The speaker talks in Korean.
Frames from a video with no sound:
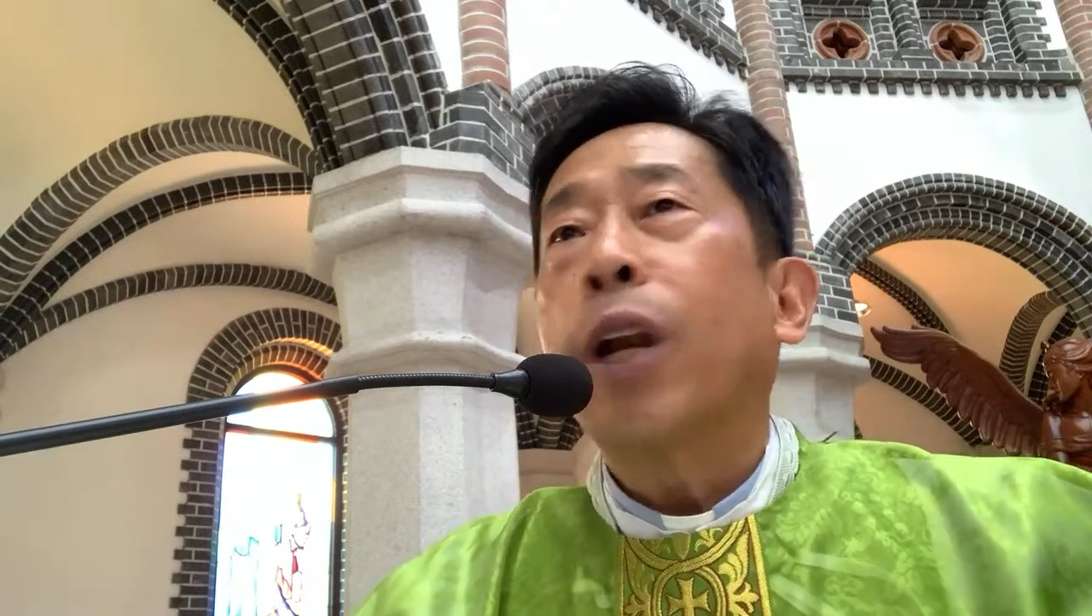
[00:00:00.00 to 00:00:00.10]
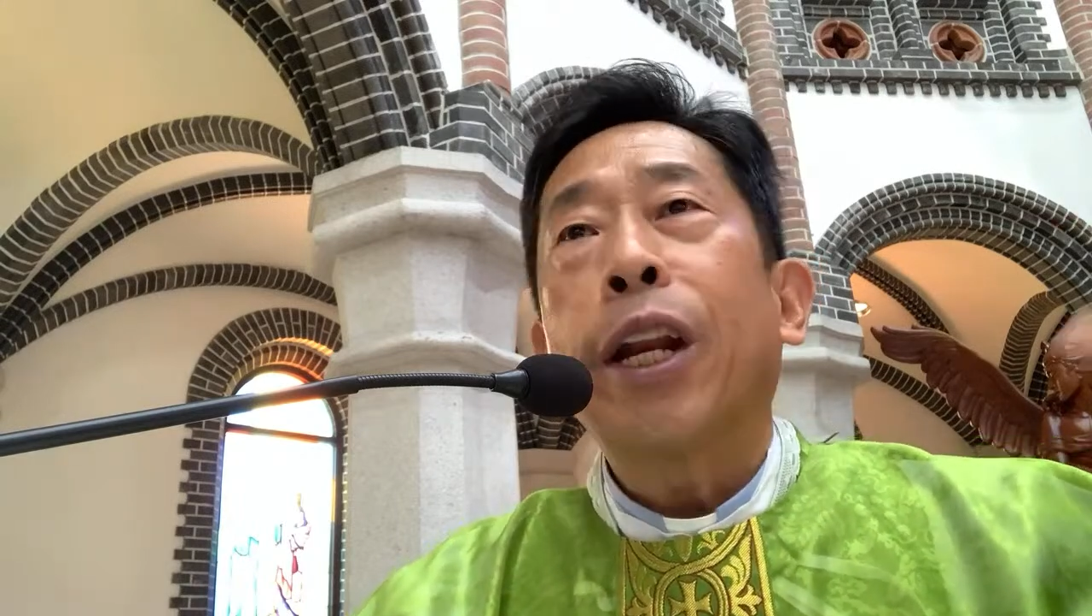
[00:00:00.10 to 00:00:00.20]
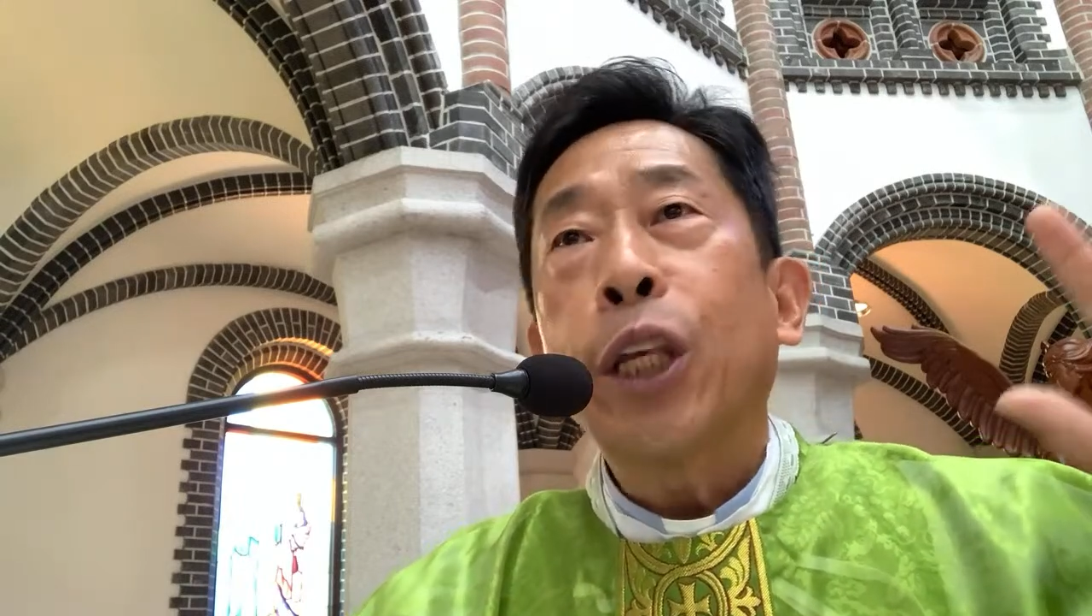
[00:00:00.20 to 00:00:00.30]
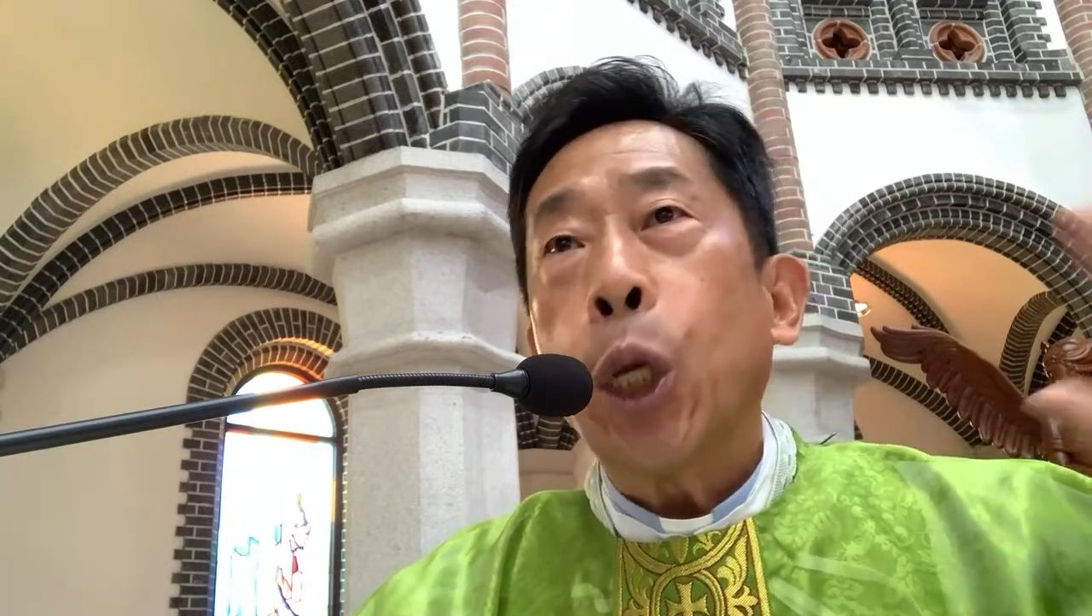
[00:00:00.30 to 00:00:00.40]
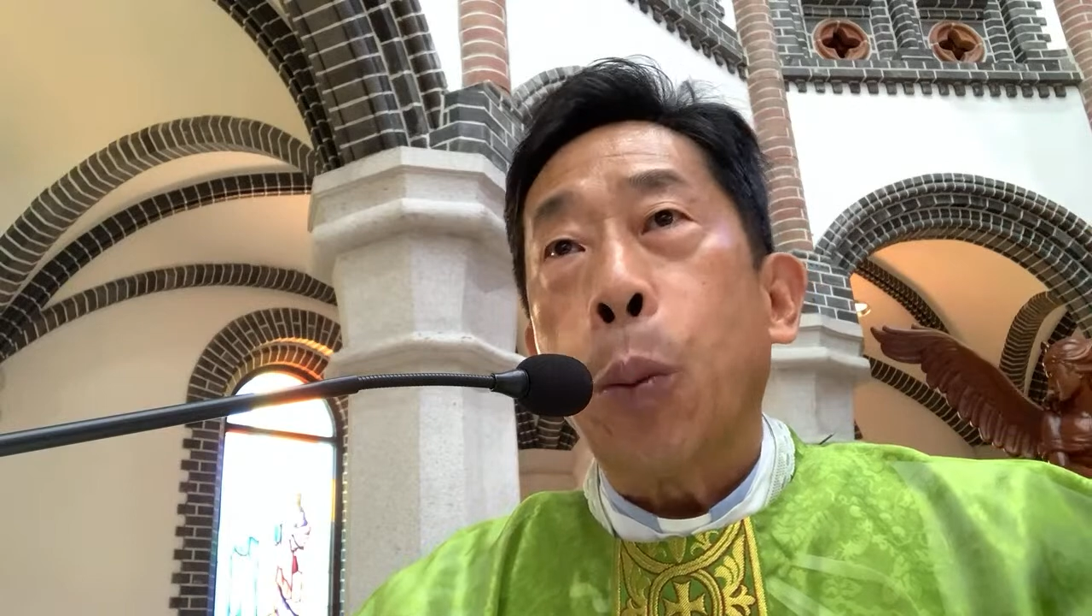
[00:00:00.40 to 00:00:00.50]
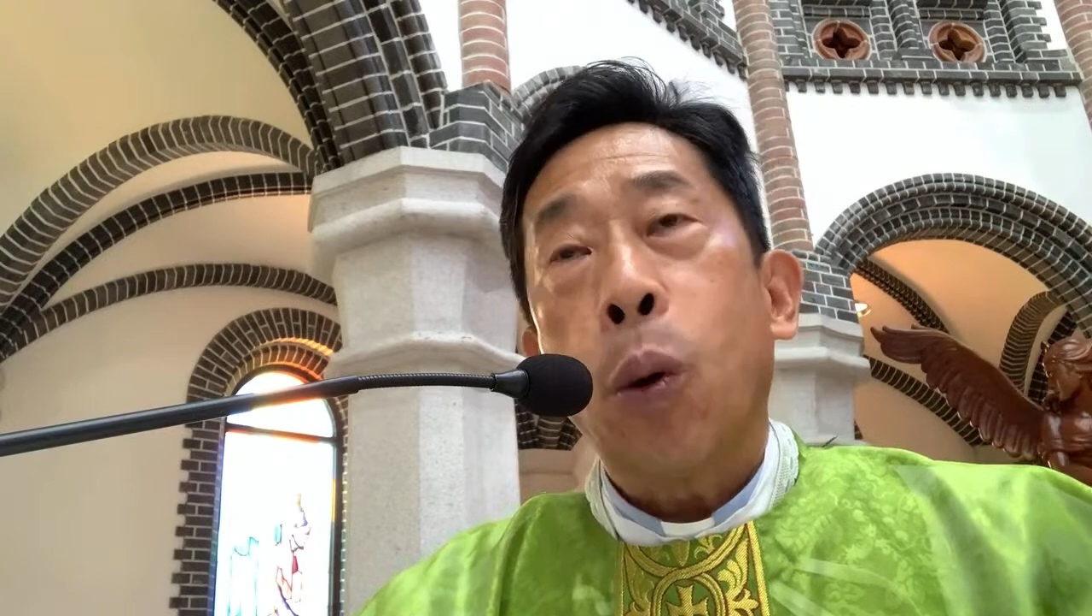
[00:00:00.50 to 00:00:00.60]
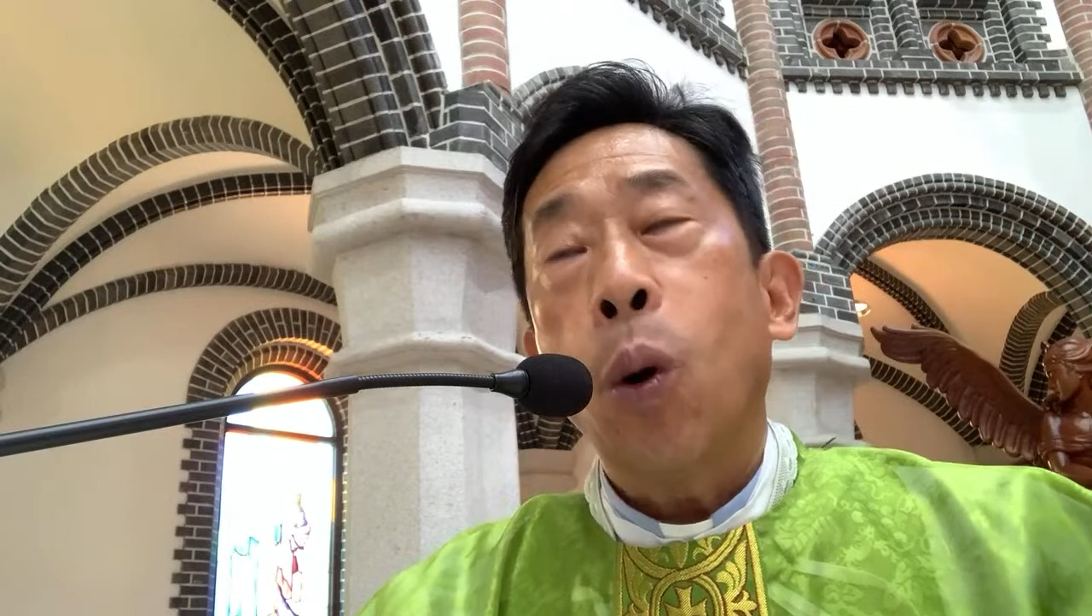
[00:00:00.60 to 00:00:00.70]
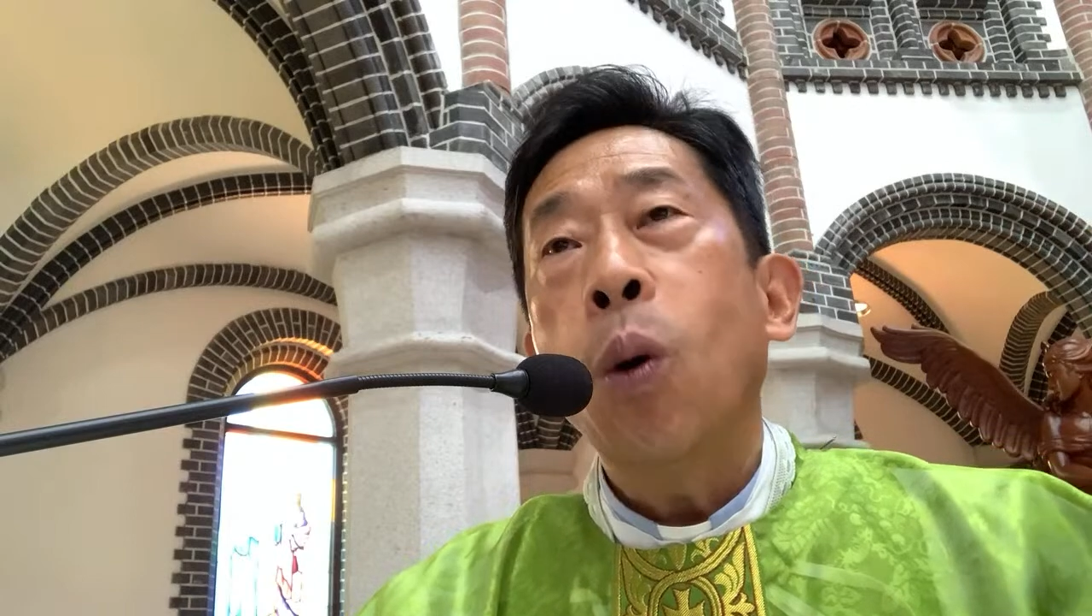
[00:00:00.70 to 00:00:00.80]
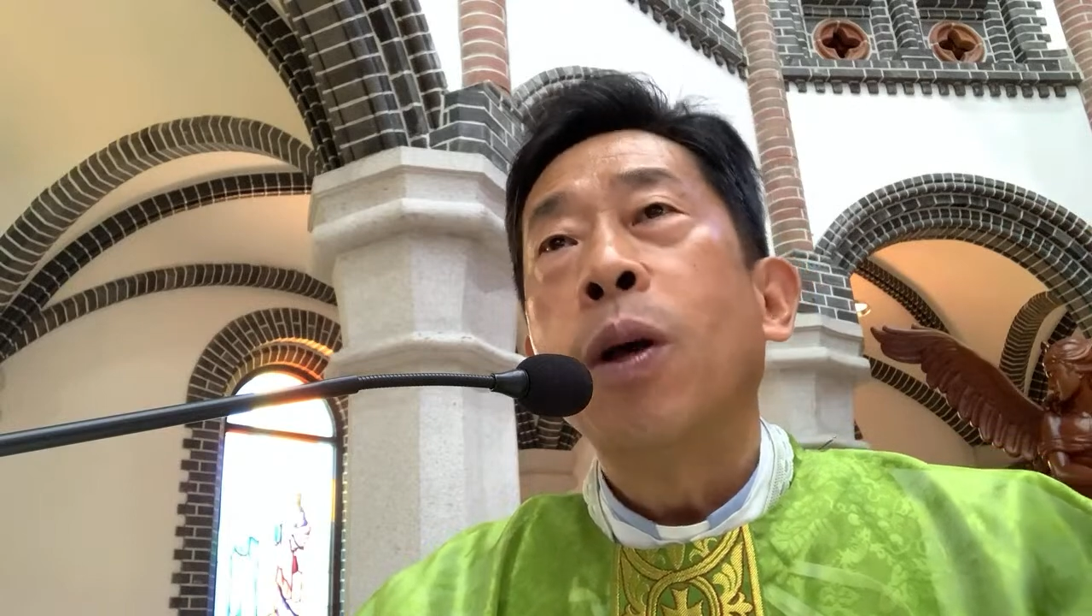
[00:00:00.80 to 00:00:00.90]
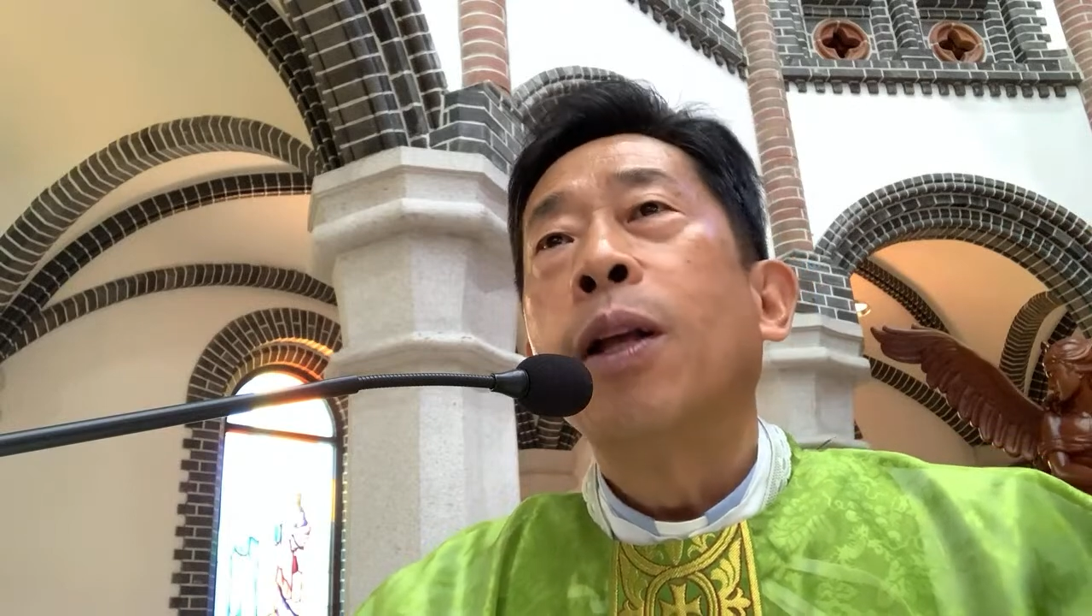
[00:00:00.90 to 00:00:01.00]
원하는 게
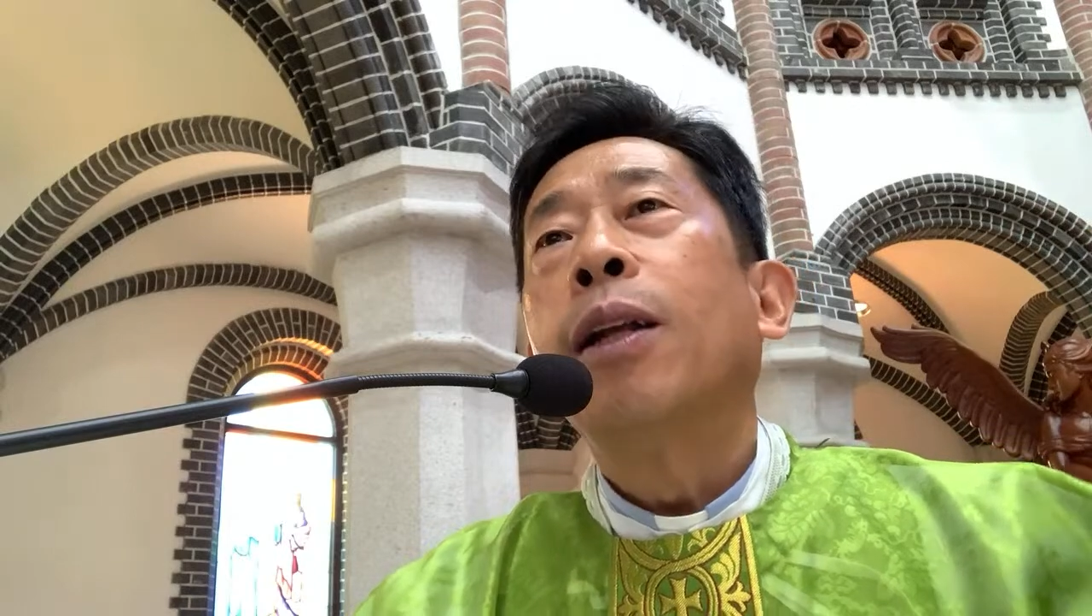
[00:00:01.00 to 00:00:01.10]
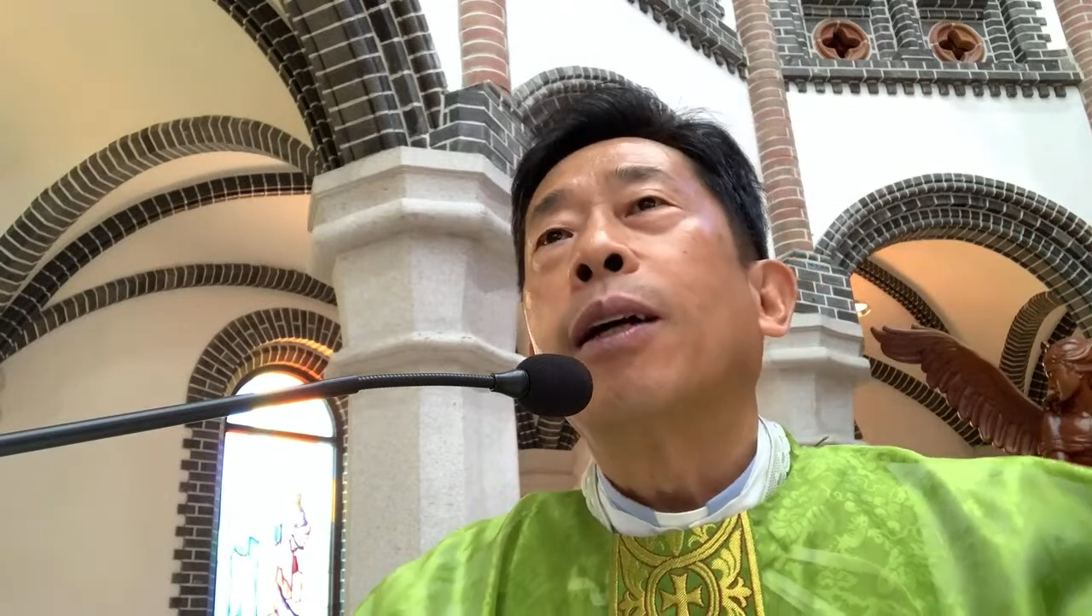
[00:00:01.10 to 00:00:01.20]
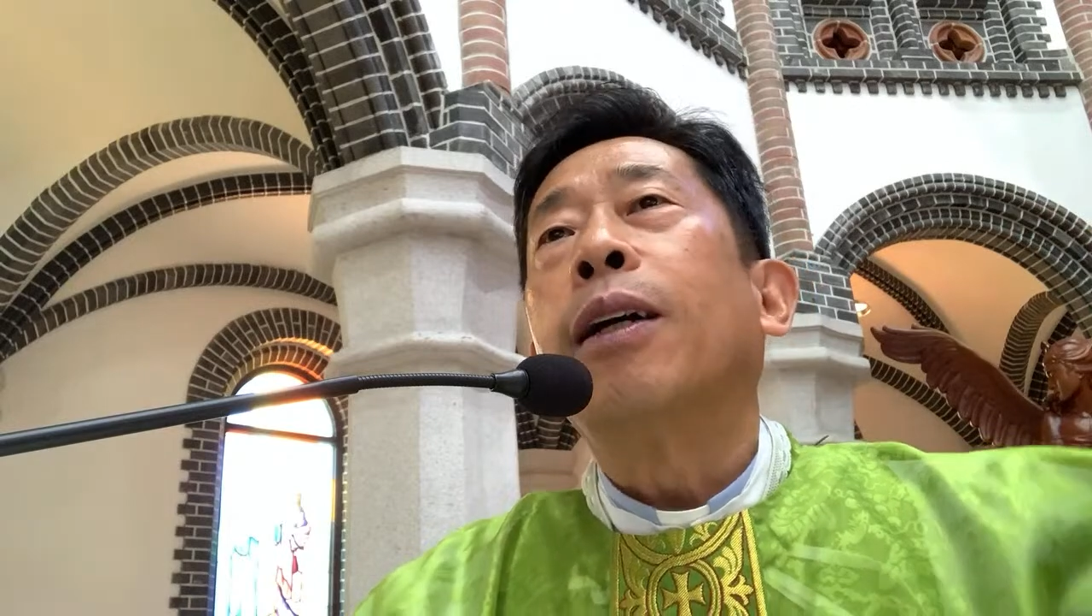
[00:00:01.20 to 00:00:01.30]
없고